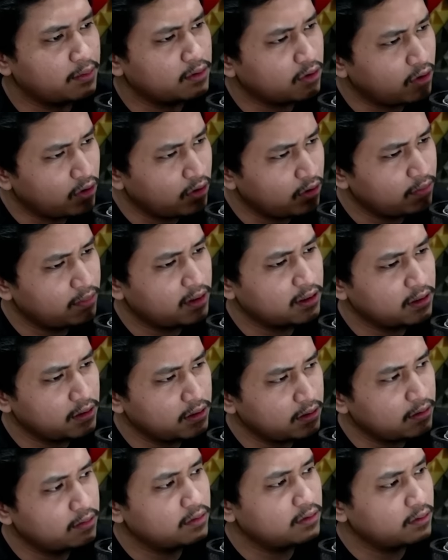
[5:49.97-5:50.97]
Gaming, tolong Bang
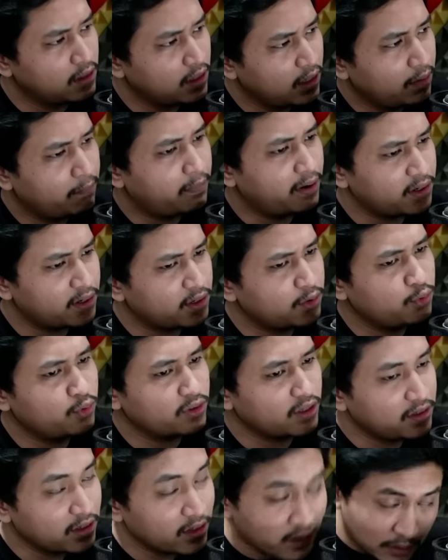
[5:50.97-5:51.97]
ini bayarin
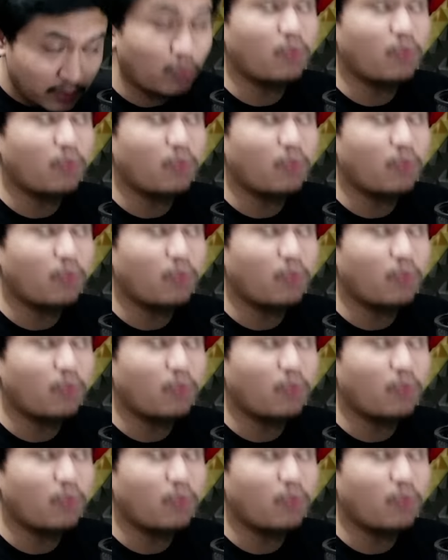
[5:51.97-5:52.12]
duit aja.